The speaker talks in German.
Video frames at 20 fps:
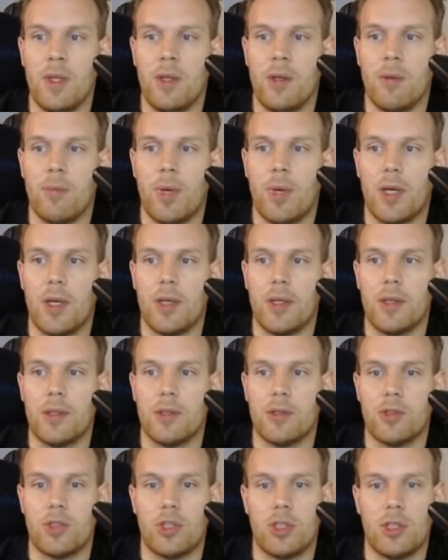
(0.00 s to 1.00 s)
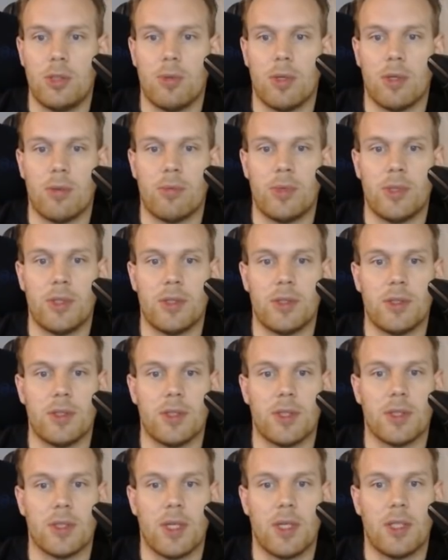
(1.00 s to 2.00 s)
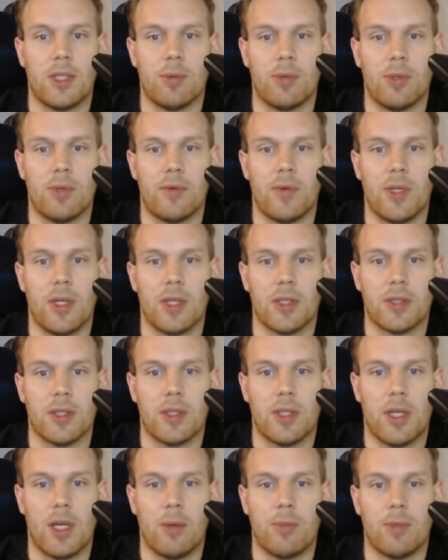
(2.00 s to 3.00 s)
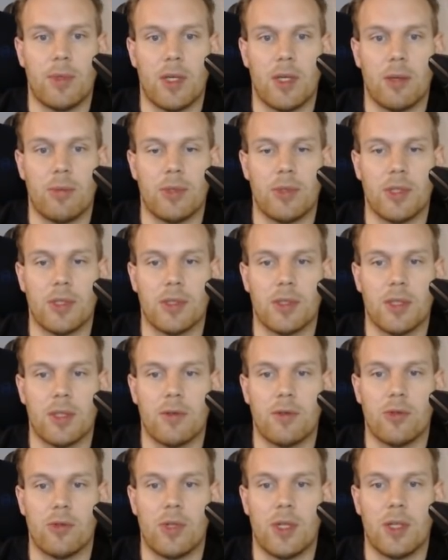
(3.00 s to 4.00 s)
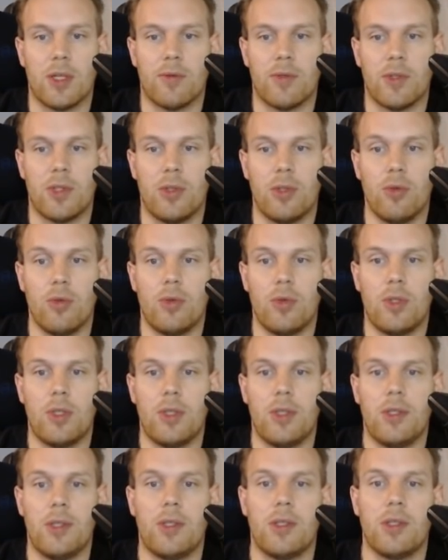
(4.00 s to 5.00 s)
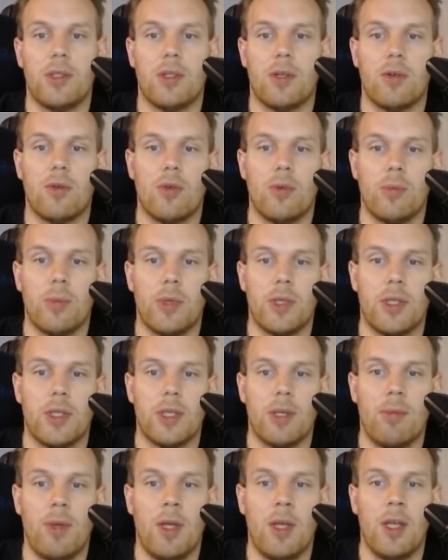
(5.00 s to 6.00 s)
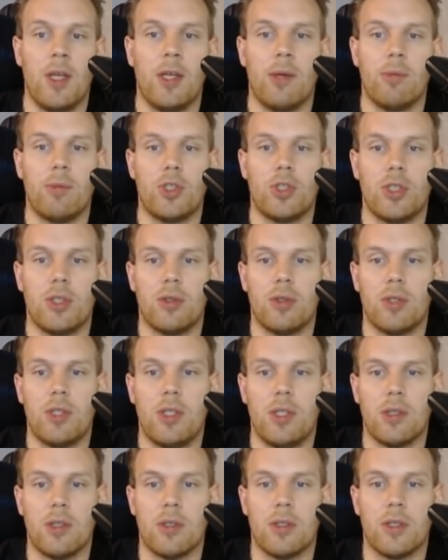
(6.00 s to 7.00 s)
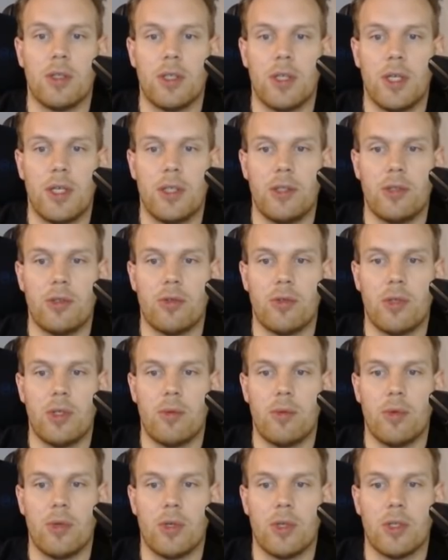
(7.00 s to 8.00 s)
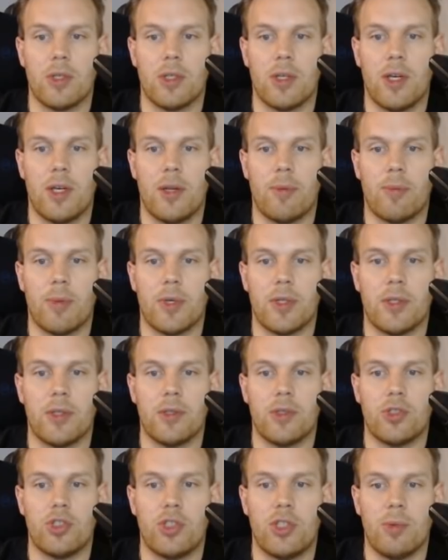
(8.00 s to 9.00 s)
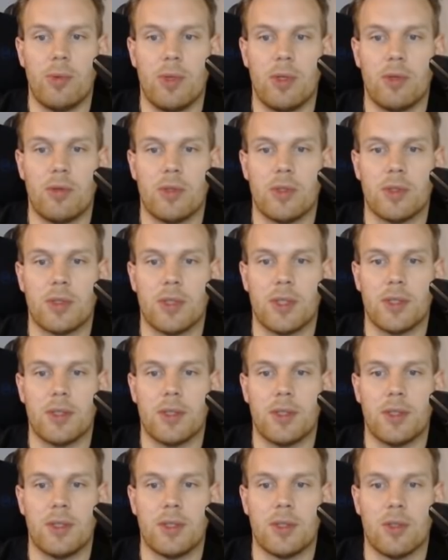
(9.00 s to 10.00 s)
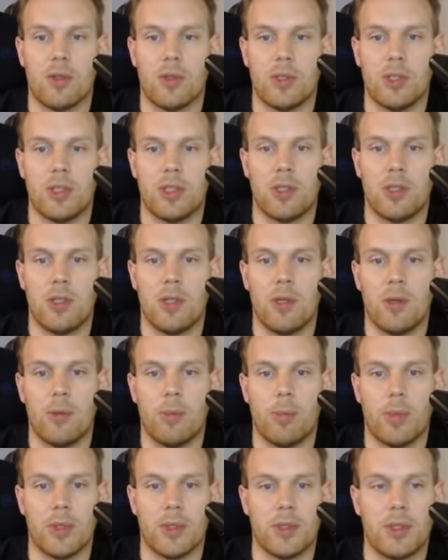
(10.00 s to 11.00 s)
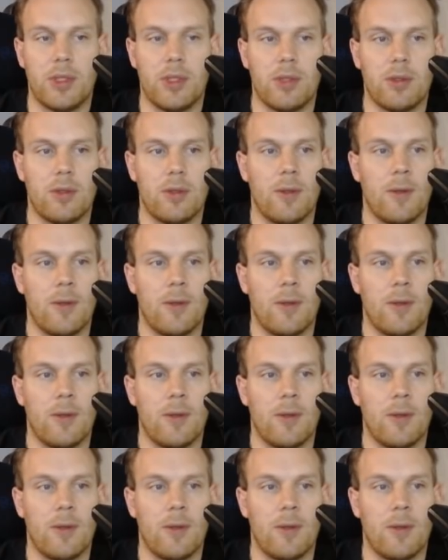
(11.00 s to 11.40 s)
bei Shiba bietet sich das gleiche Bild wie gestern Abend. Da habe ich gesagt, solange wir die grüne Linie nicht nach oben hinnehmen, besteht auch hier keine Trade-Möglichkeit bei Shiba und das Ganze ist auch nicht passiert.